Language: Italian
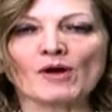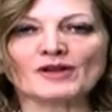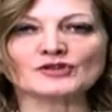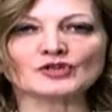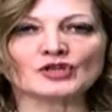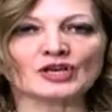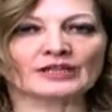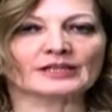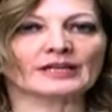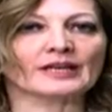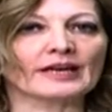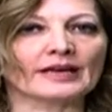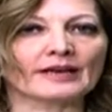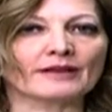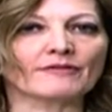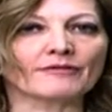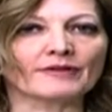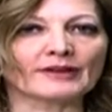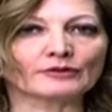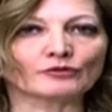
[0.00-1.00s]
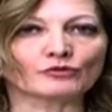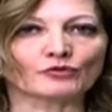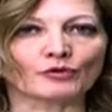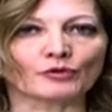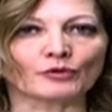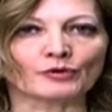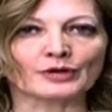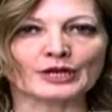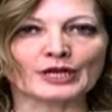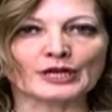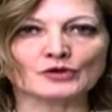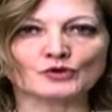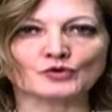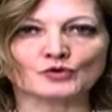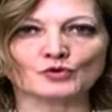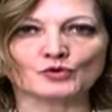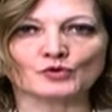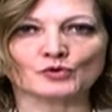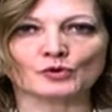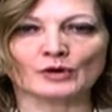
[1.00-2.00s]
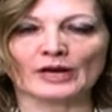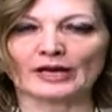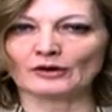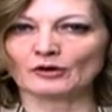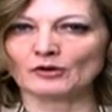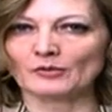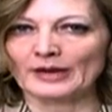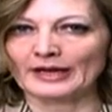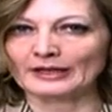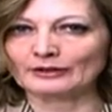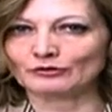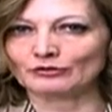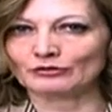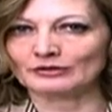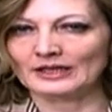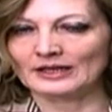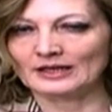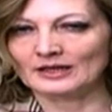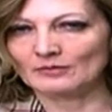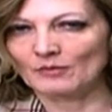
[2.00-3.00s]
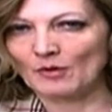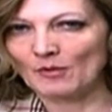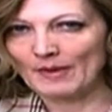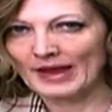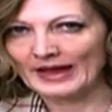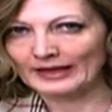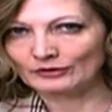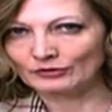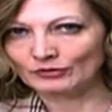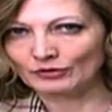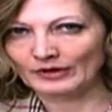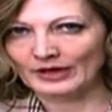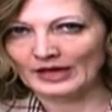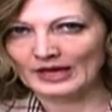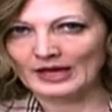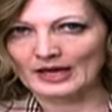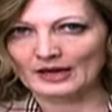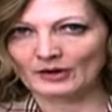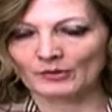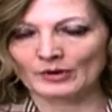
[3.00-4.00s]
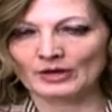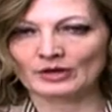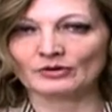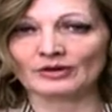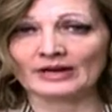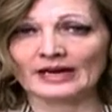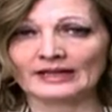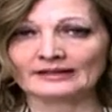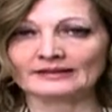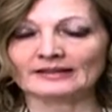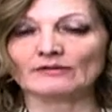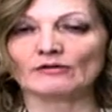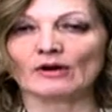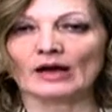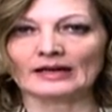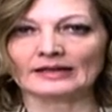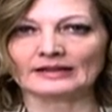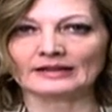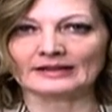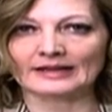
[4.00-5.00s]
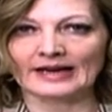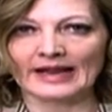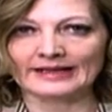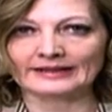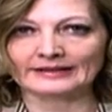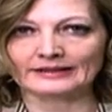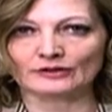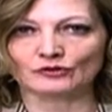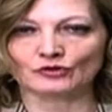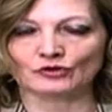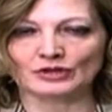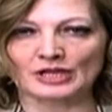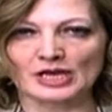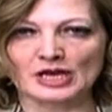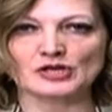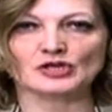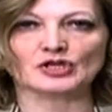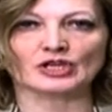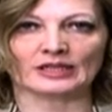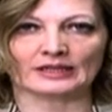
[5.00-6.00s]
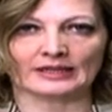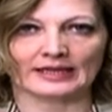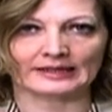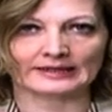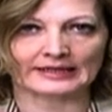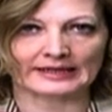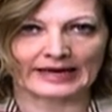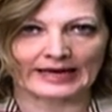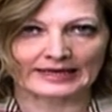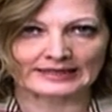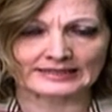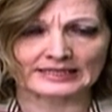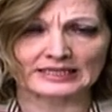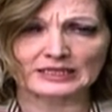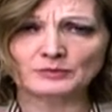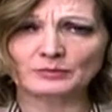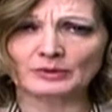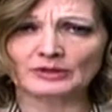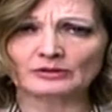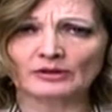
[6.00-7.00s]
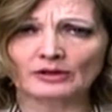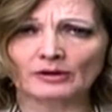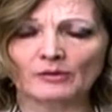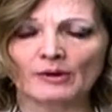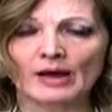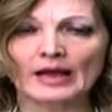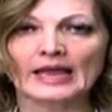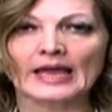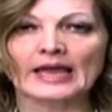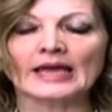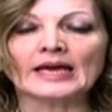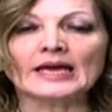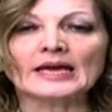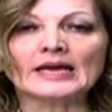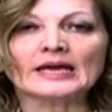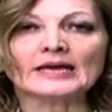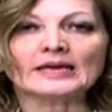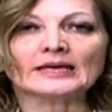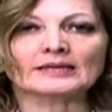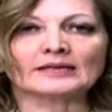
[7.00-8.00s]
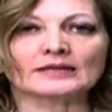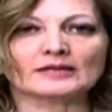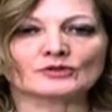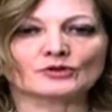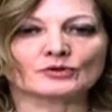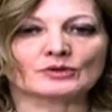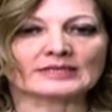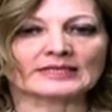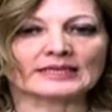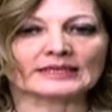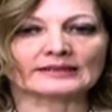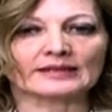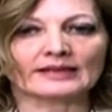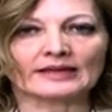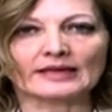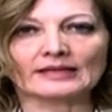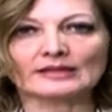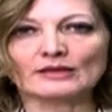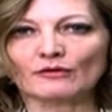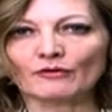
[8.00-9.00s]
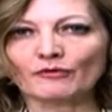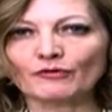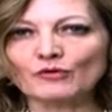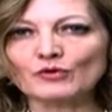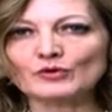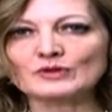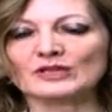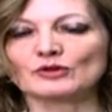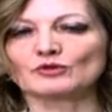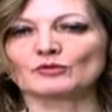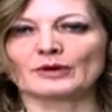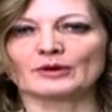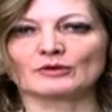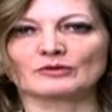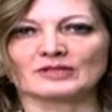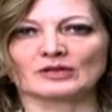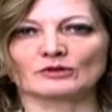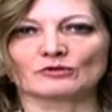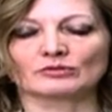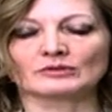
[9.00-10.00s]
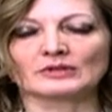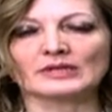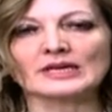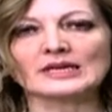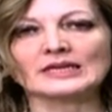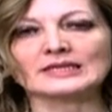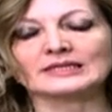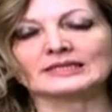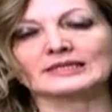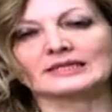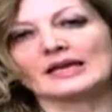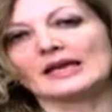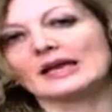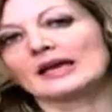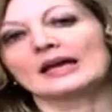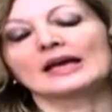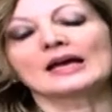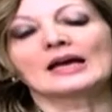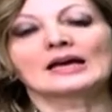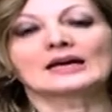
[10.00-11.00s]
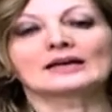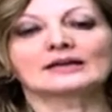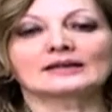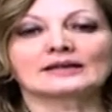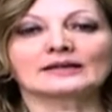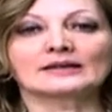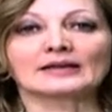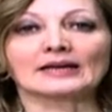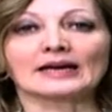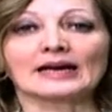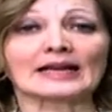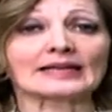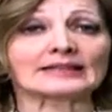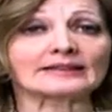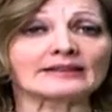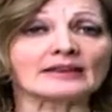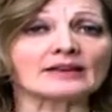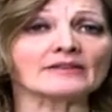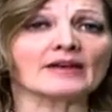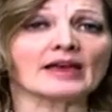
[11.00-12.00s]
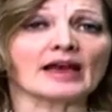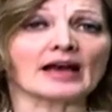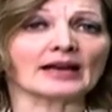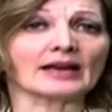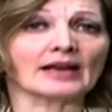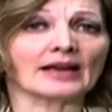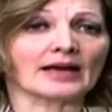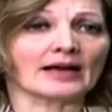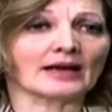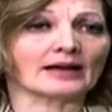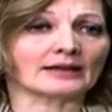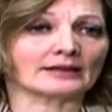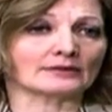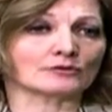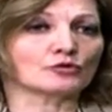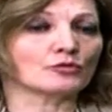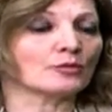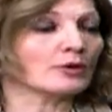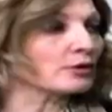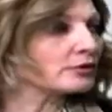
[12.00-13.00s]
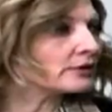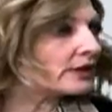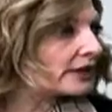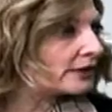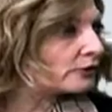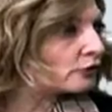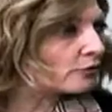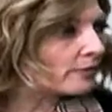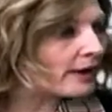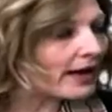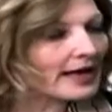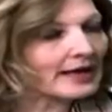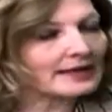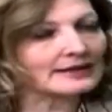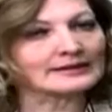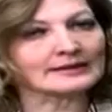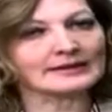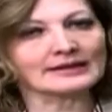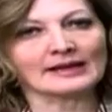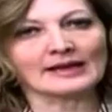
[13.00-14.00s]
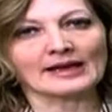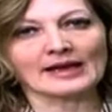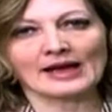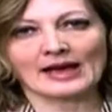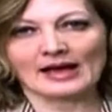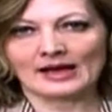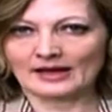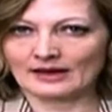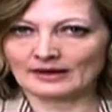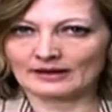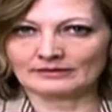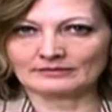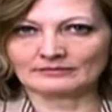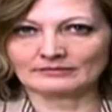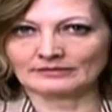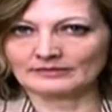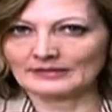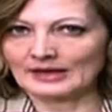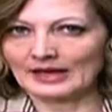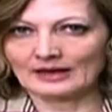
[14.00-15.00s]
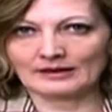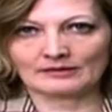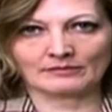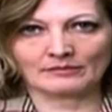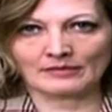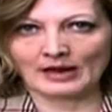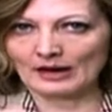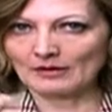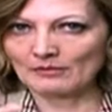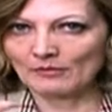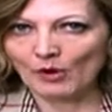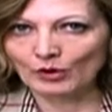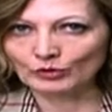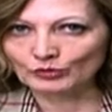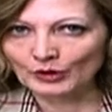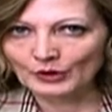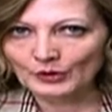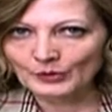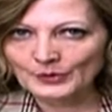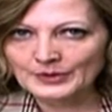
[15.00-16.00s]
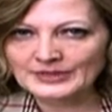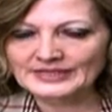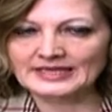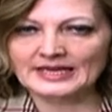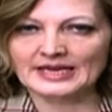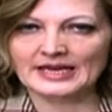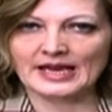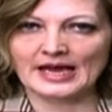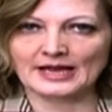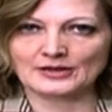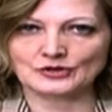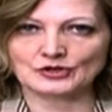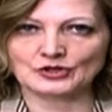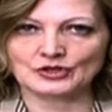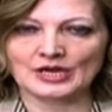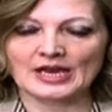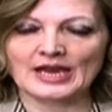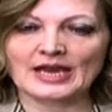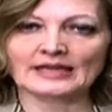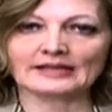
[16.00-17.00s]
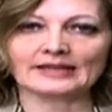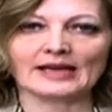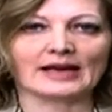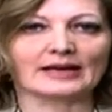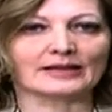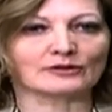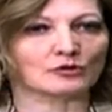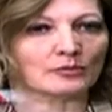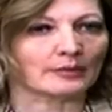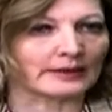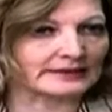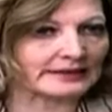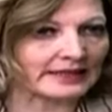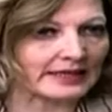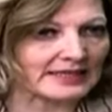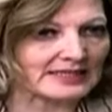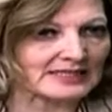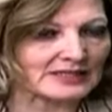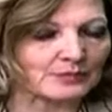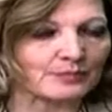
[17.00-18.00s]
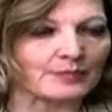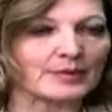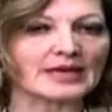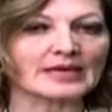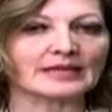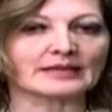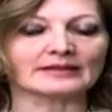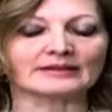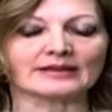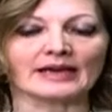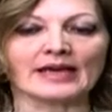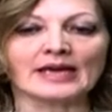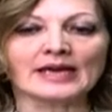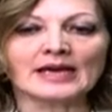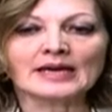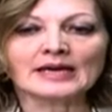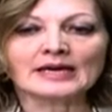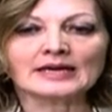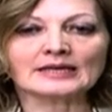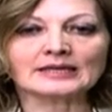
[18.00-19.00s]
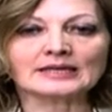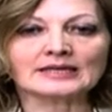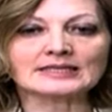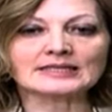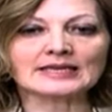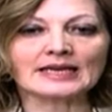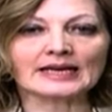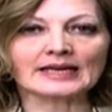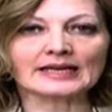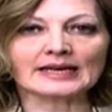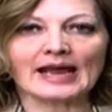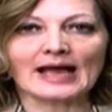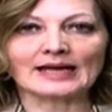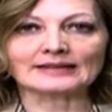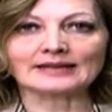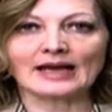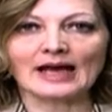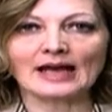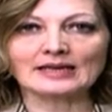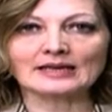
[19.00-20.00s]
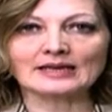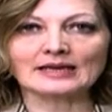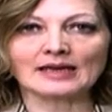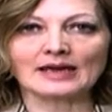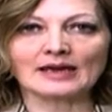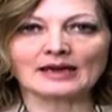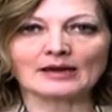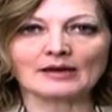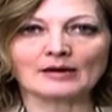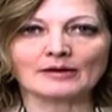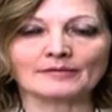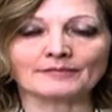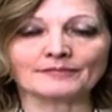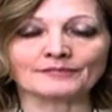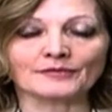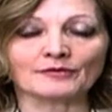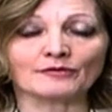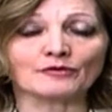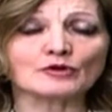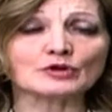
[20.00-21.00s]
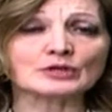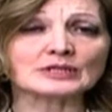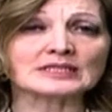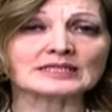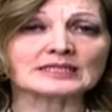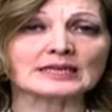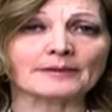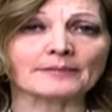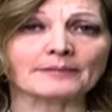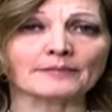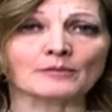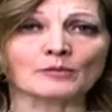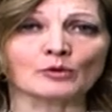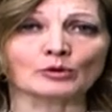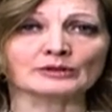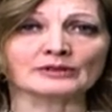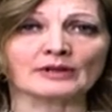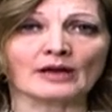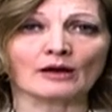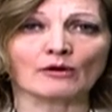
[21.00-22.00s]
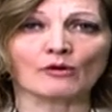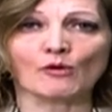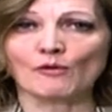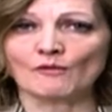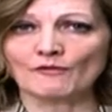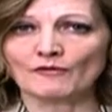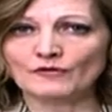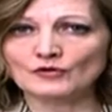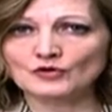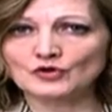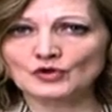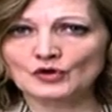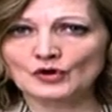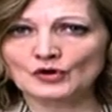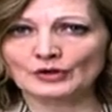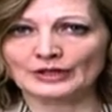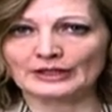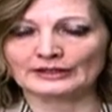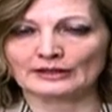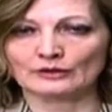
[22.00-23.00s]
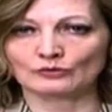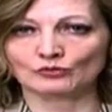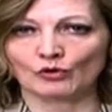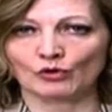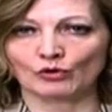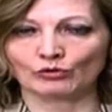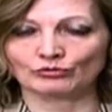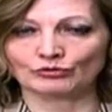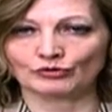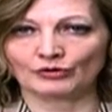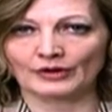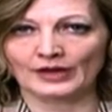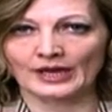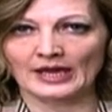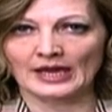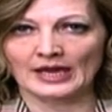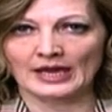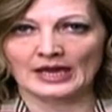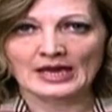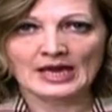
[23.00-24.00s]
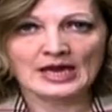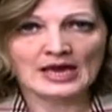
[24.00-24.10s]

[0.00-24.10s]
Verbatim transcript: accendere i riflettori sull'argomento del momento che è quello relativo al reddito di cittadinanza. Rispetto rispetto al quale eh, sono state diffuse numerose notizie eh, relative al numero delle domande, a, al, al, modo in cui si accede, alle domande respinte, eh, si è creata anche mm, forse molta confusione, tenuto conto che